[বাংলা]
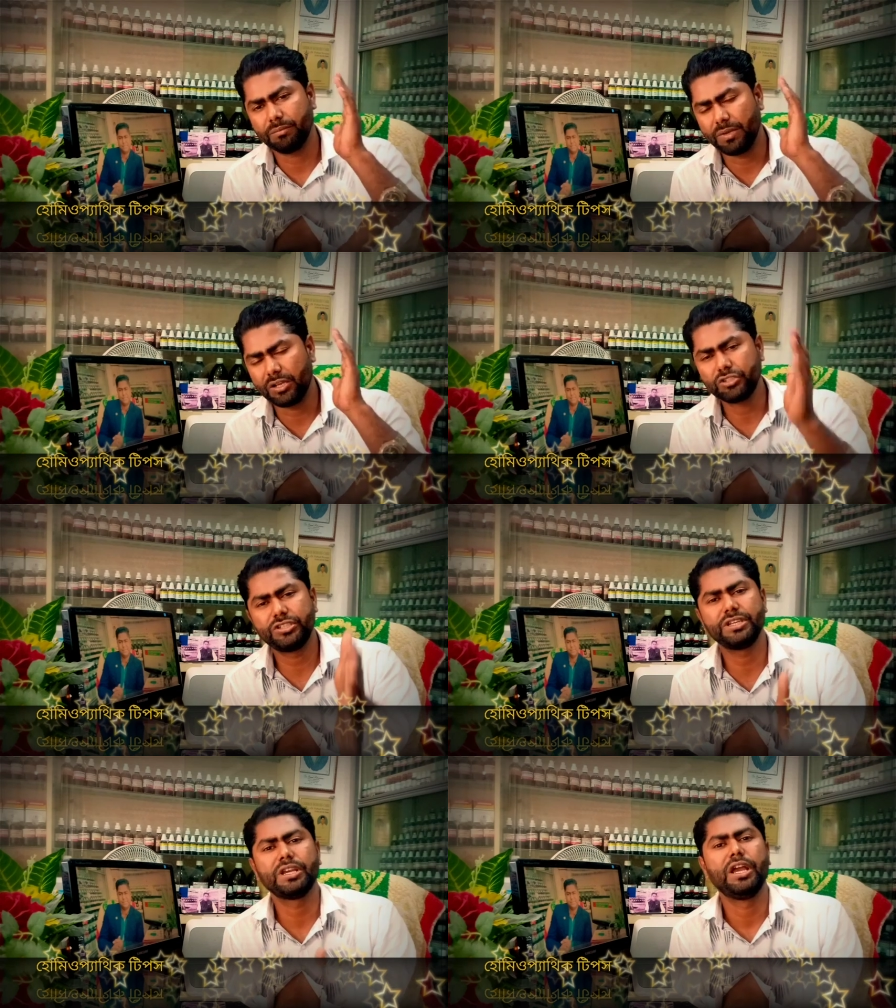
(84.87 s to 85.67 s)

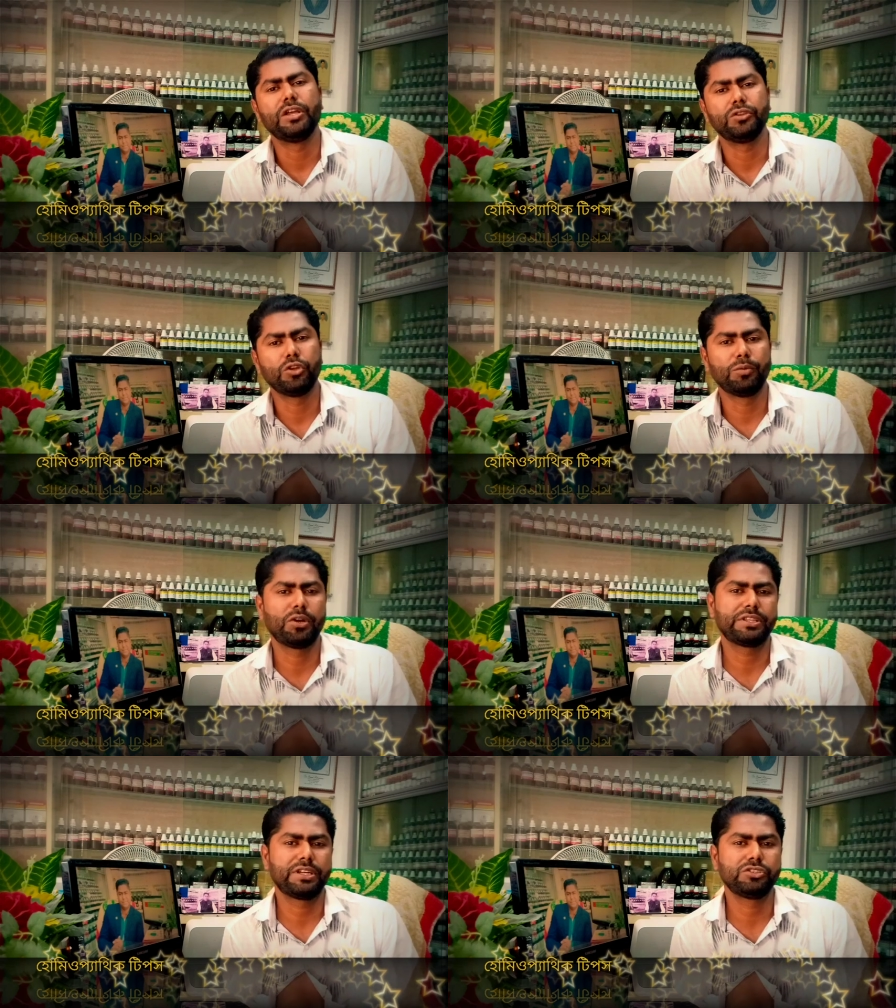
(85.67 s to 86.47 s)
মানসিক
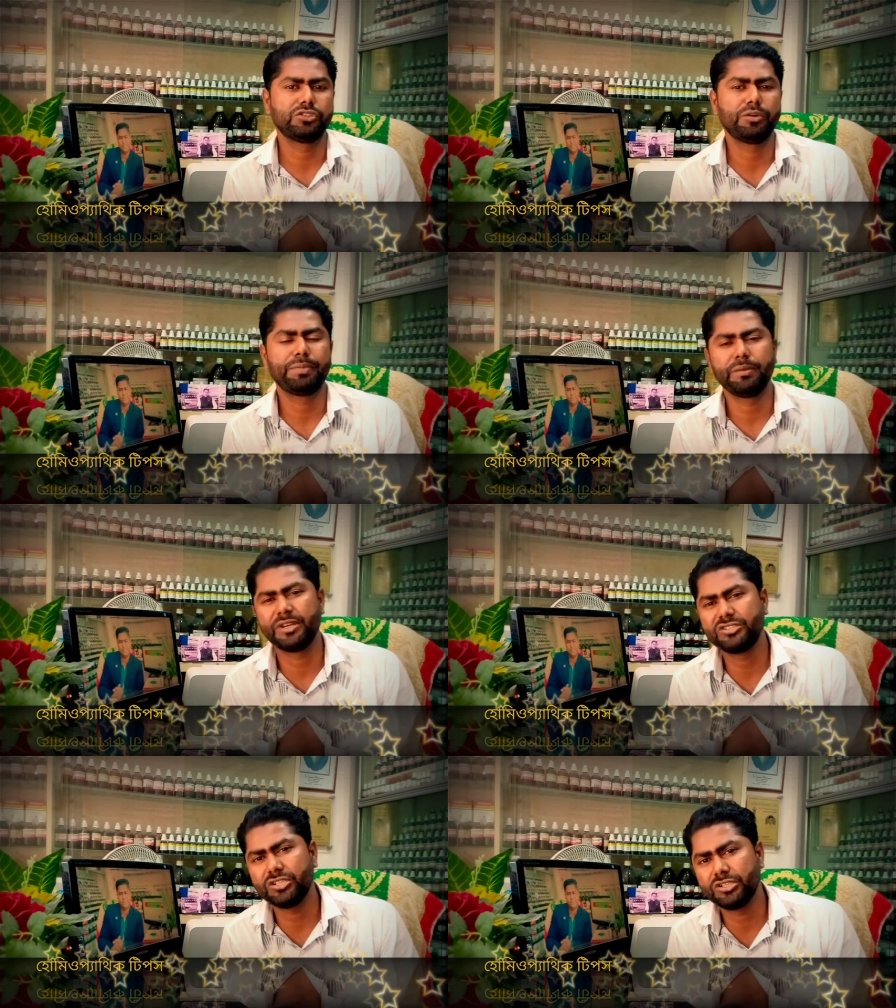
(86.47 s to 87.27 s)
দুর্বলতার জন্য
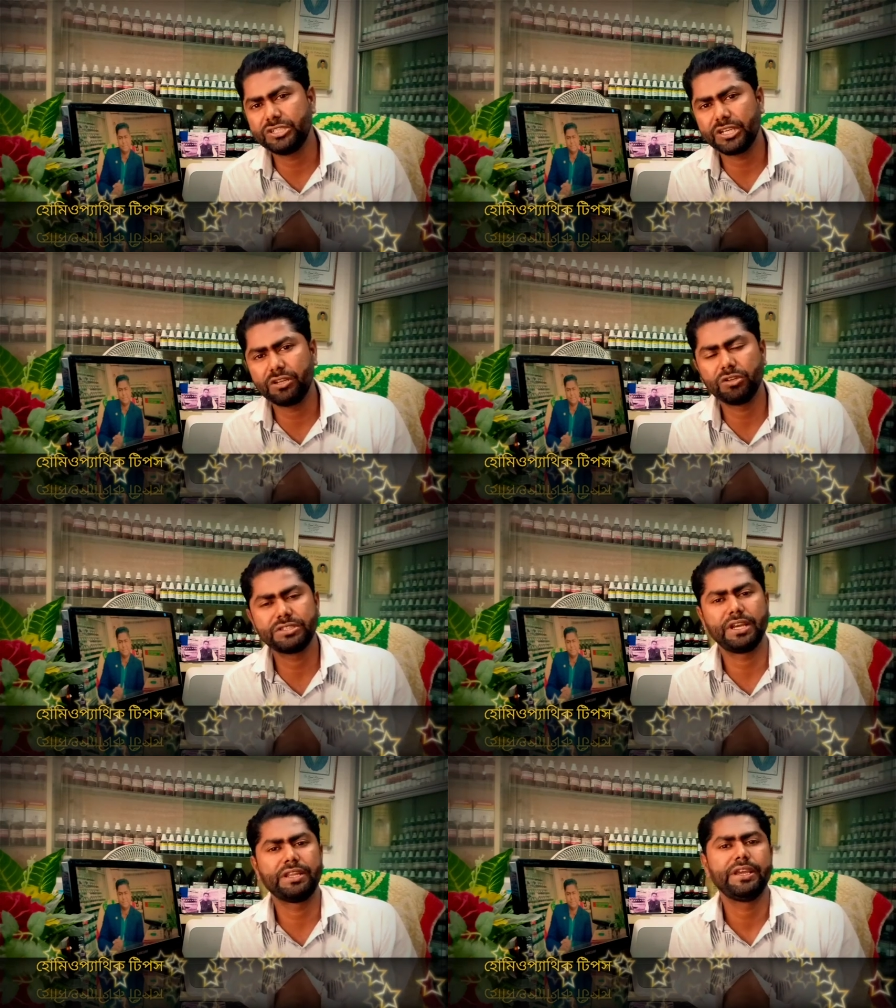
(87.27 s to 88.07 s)
প্রিম্যাচি
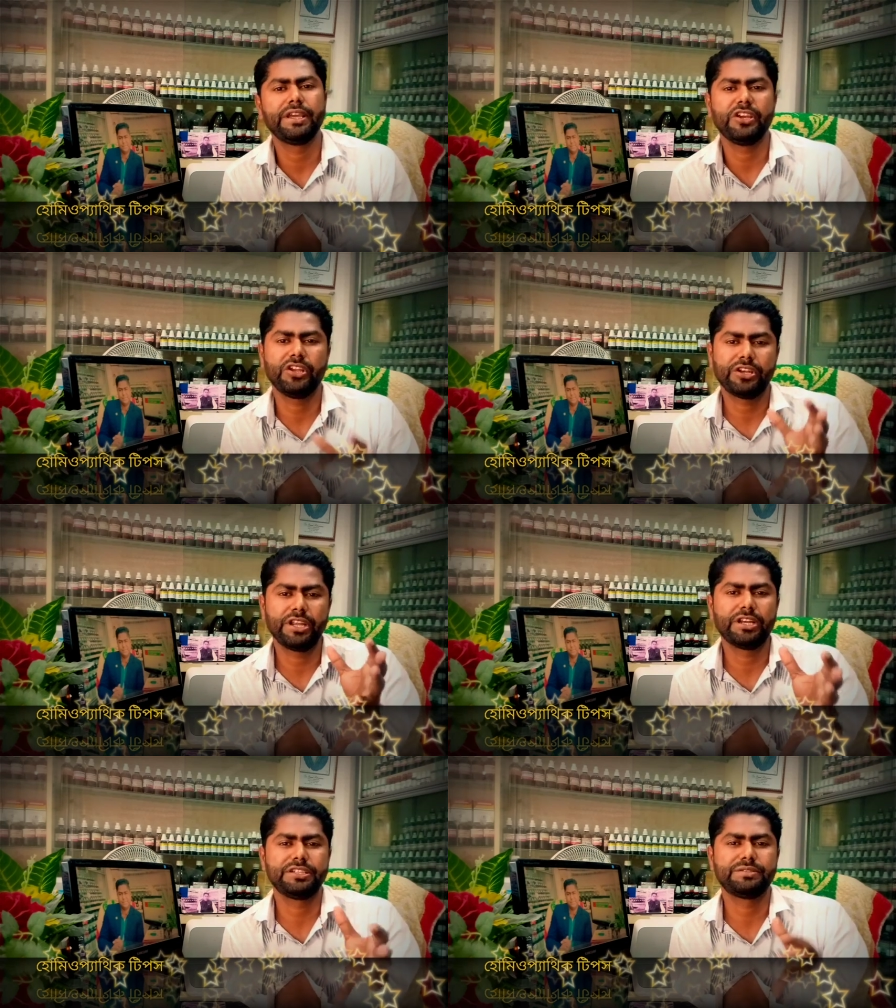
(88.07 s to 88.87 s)
রেজিকুলেশন
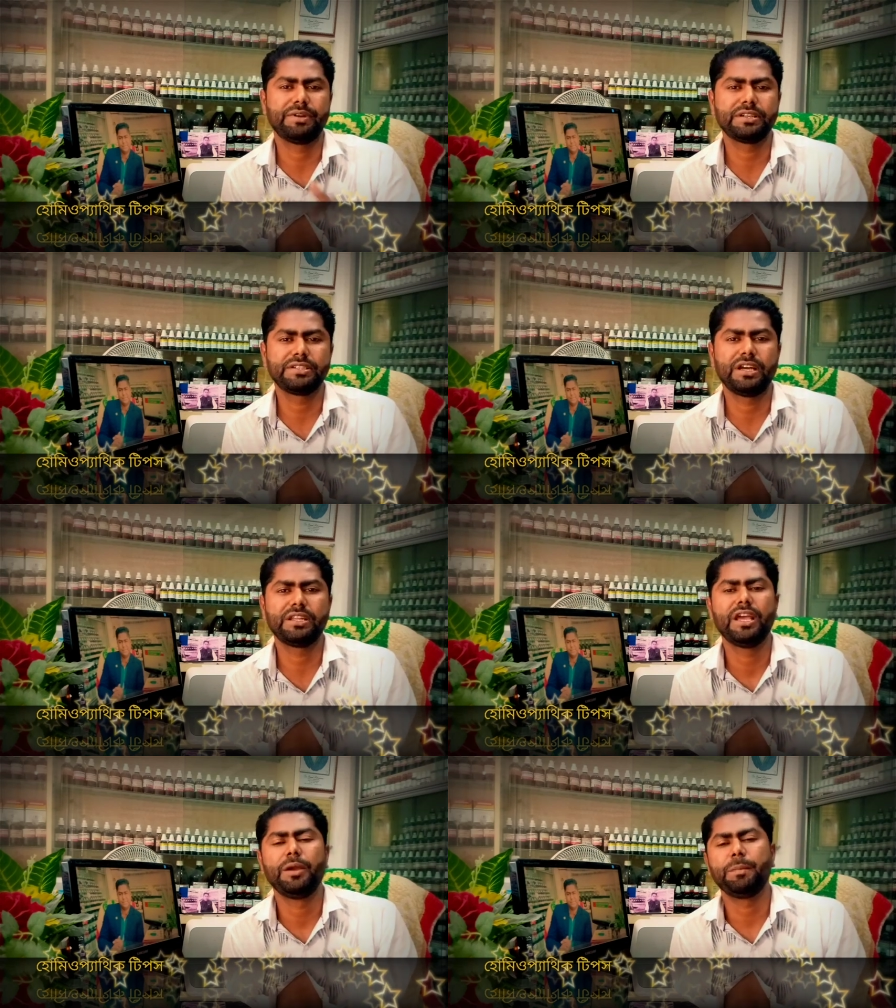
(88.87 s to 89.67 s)
ইরেকটাইল ডিসফাংশন
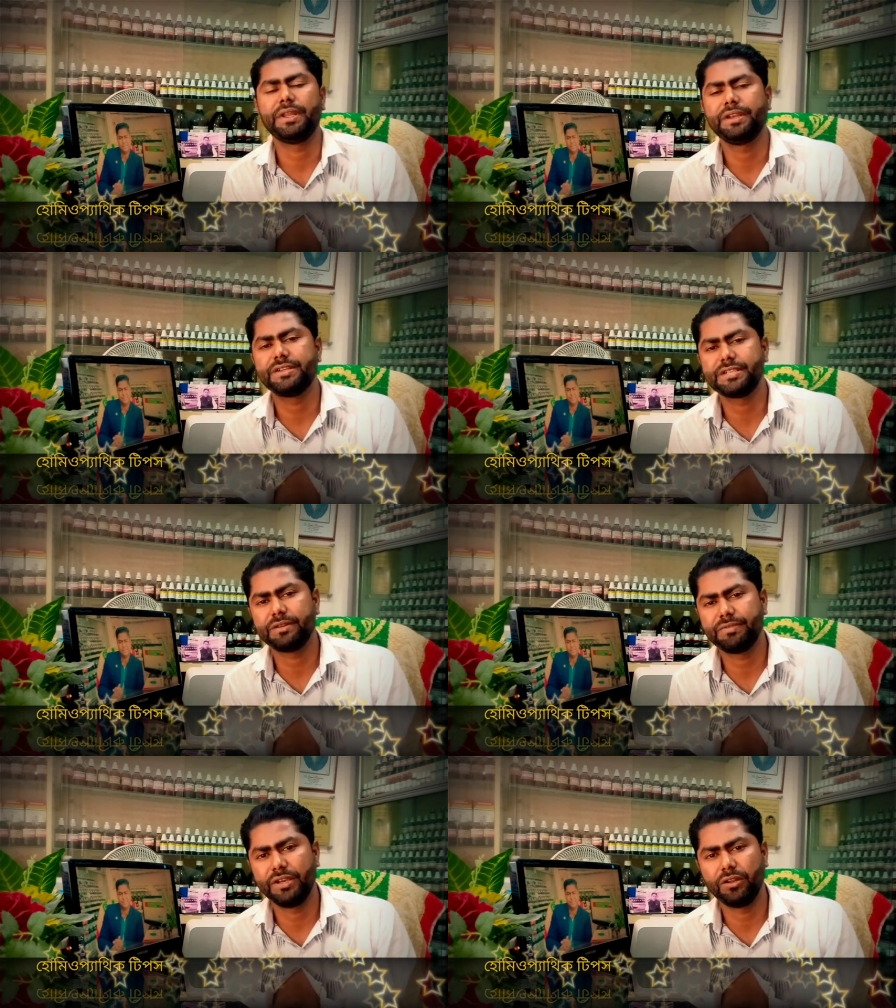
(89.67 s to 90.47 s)
পেনিটেশন
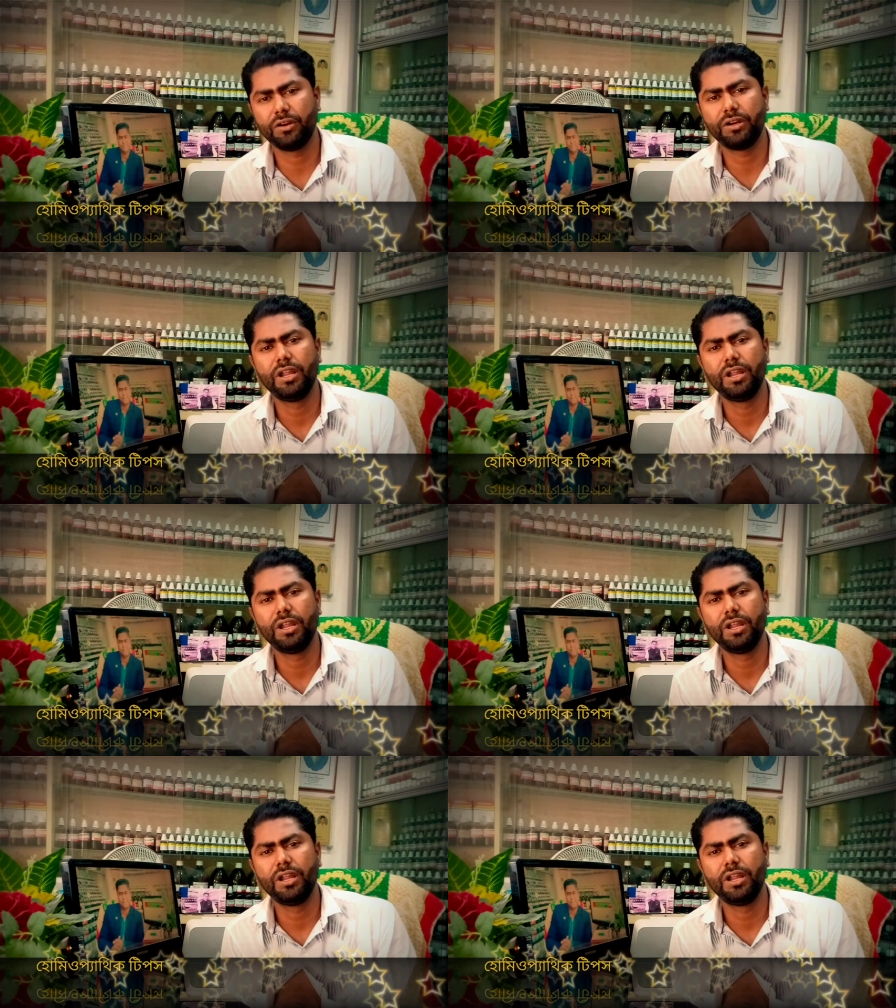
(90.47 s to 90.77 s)
ফেলর